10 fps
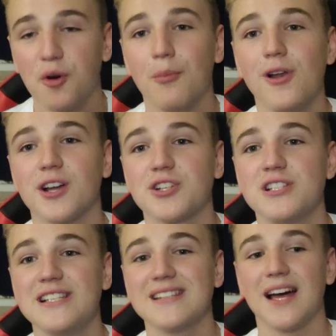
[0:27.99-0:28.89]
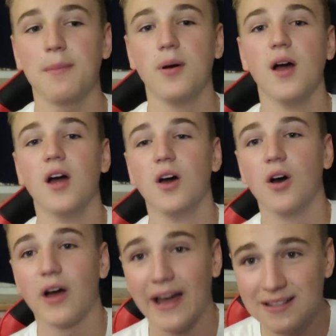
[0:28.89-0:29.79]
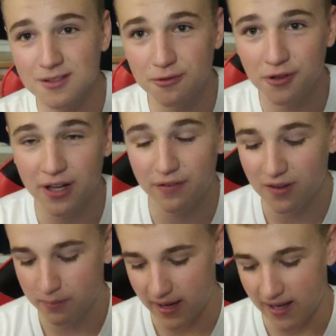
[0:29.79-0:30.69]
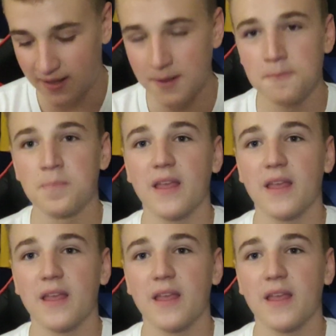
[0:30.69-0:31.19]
Müller schließt ab 1-0 für den FC Bayern.